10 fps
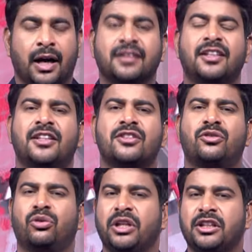అత్యంత
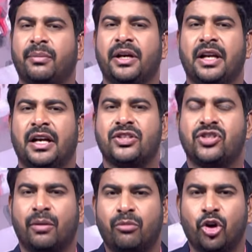సున్నితమైన
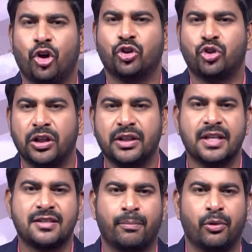జమ్మూలో తొలి
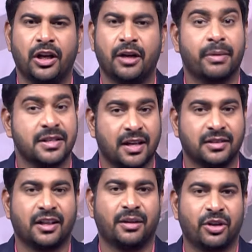దశ పోలింగ్
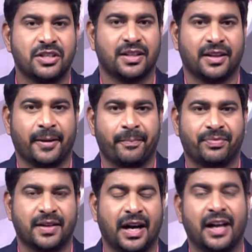ప్రశాంతంగా ముగిసింది
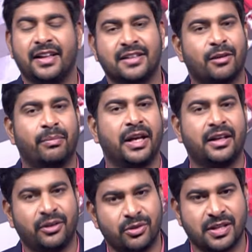కానీ అసలు
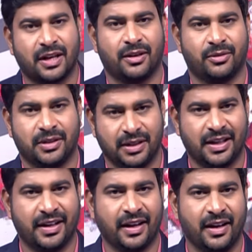బ్రేకింగ్ న్యూసే కాదు
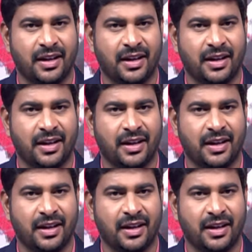ఎందుకంటే